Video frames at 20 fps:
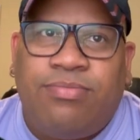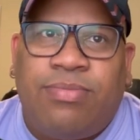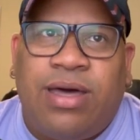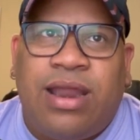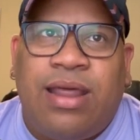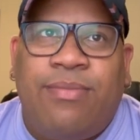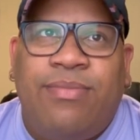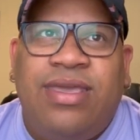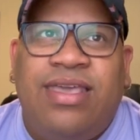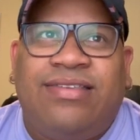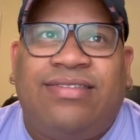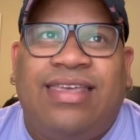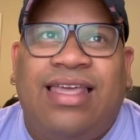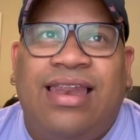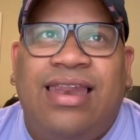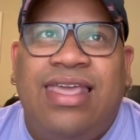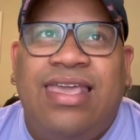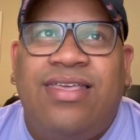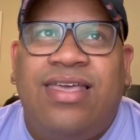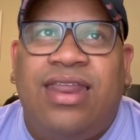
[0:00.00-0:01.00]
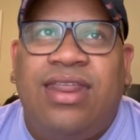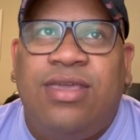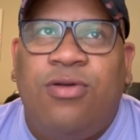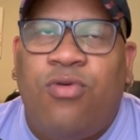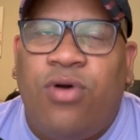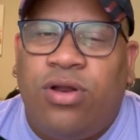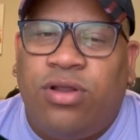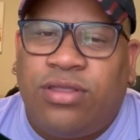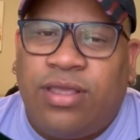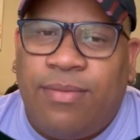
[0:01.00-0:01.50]
Para mí es el líder y
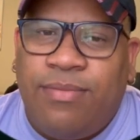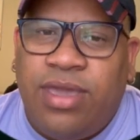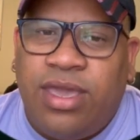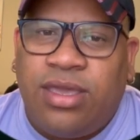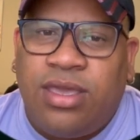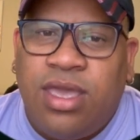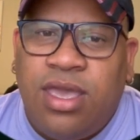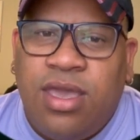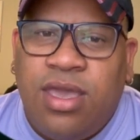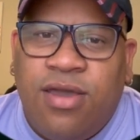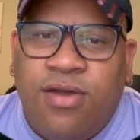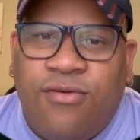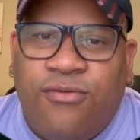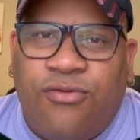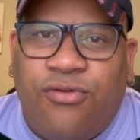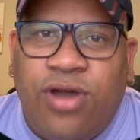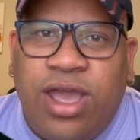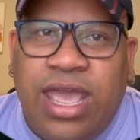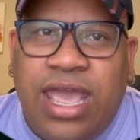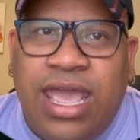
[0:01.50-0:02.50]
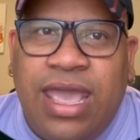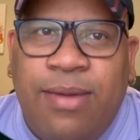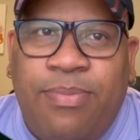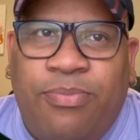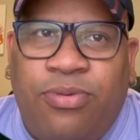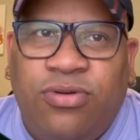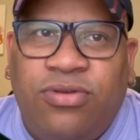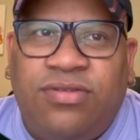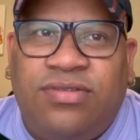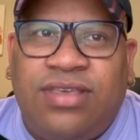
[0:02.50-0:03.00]
bueno, también fue
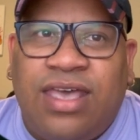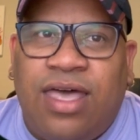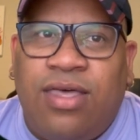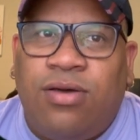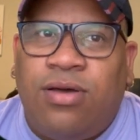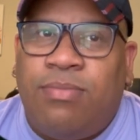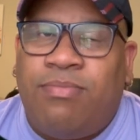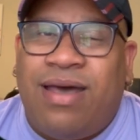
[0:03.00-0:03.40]
expulsado.